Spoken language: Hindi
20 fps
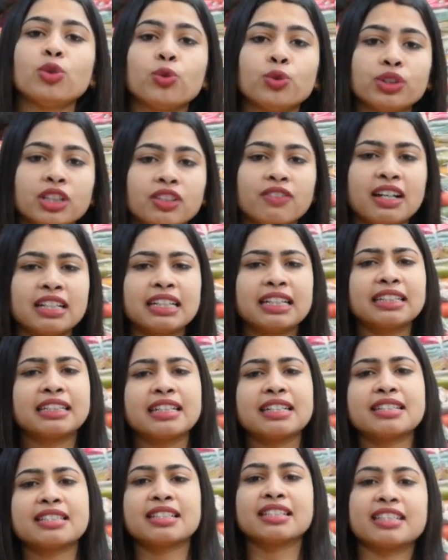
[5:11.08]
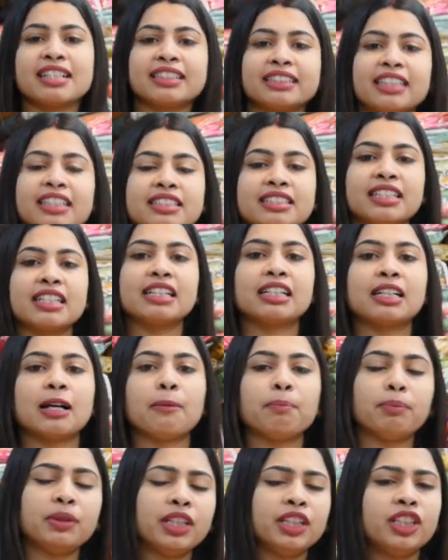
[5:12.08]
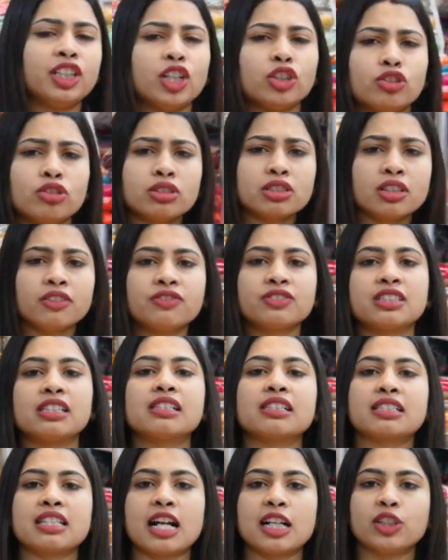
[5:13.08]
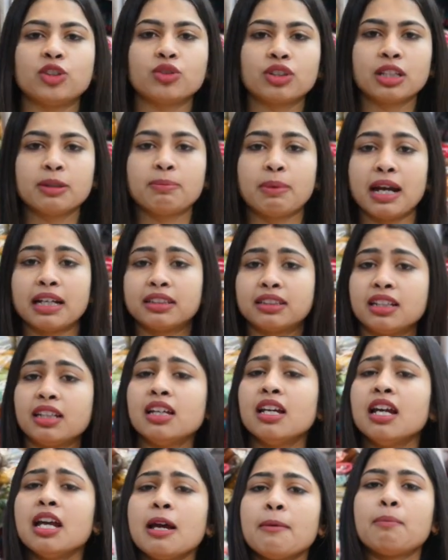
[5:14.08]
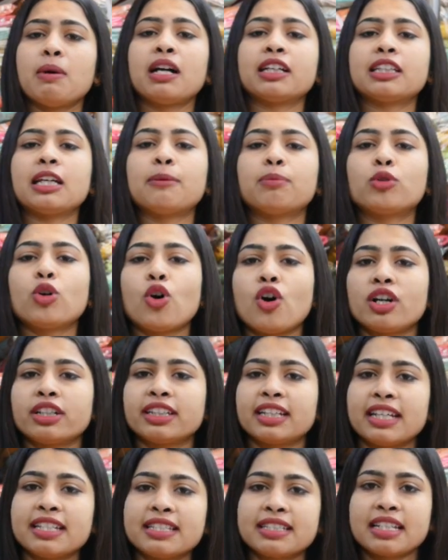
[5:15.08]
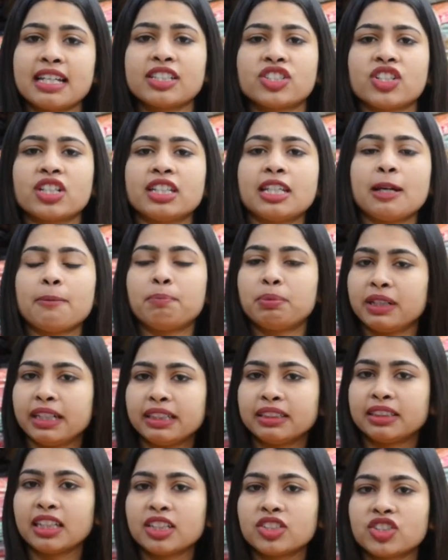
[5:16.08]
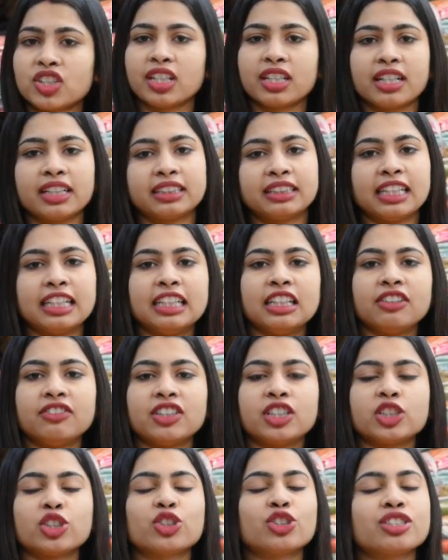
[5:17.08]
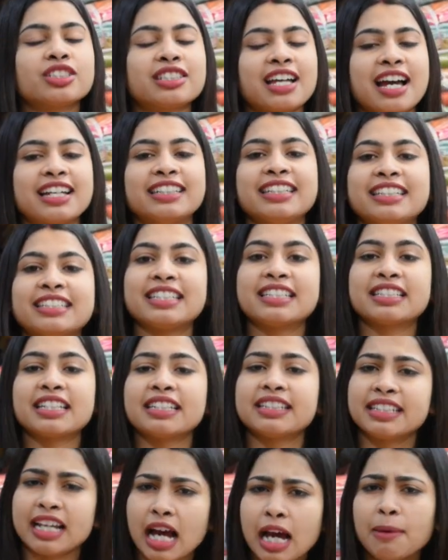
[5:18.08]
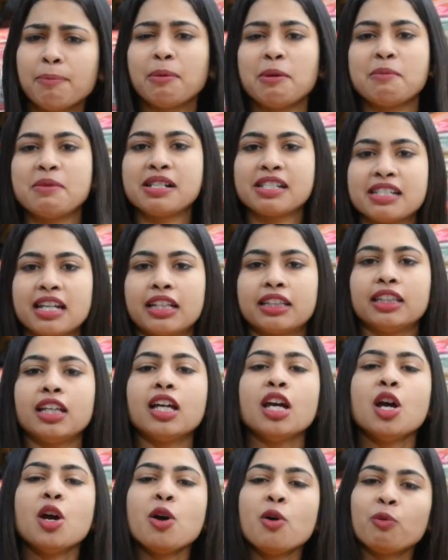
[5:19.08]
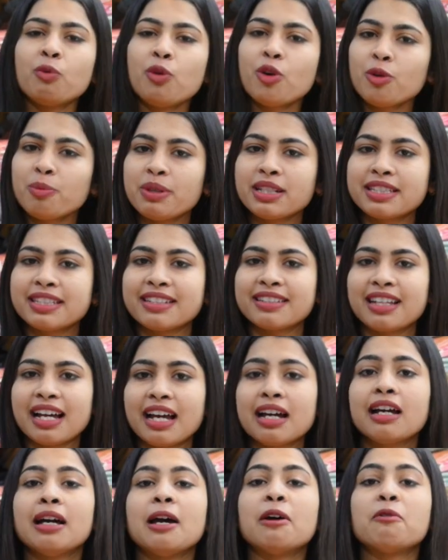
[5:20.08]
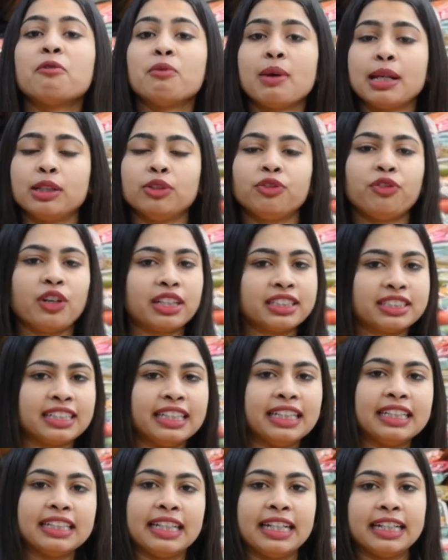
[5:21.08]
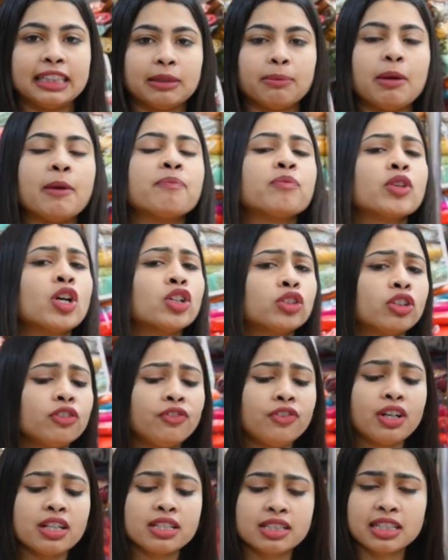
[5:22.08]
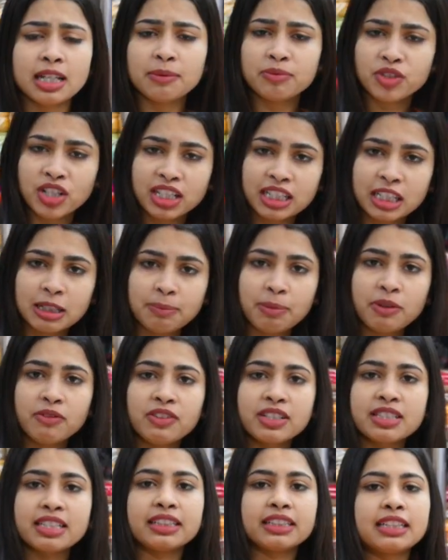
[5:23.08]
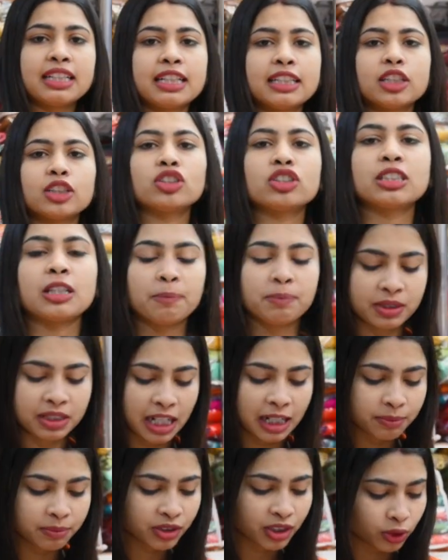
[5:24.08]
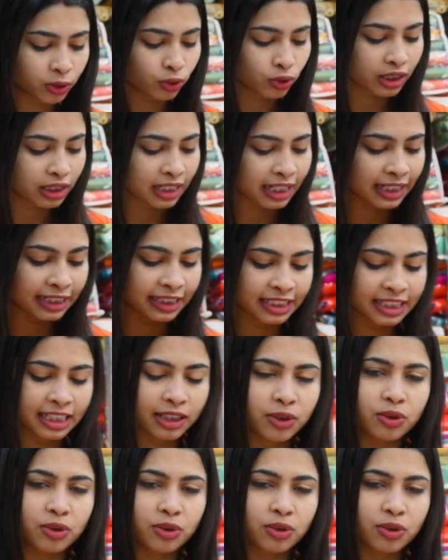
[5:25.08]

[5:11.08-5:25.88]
होने वाला है केसरिया टेक्सटाइल कंपनी ये तो सिर्फ सिल्क साड़ियों की बात थी बाकी आपको ऑर्गेन्जा चाहिए प्रिंटेड चाहिए डेली वेयर चाहिए तो सारी चीजें यहाँ पे मिल जाती है वो भी सीधा मैन्युफैक्चरिंग रेट में तो फर्स्ट टाइम चैनल पे विजिट करें तो सब्सक्राइब जरूर कर लीजिए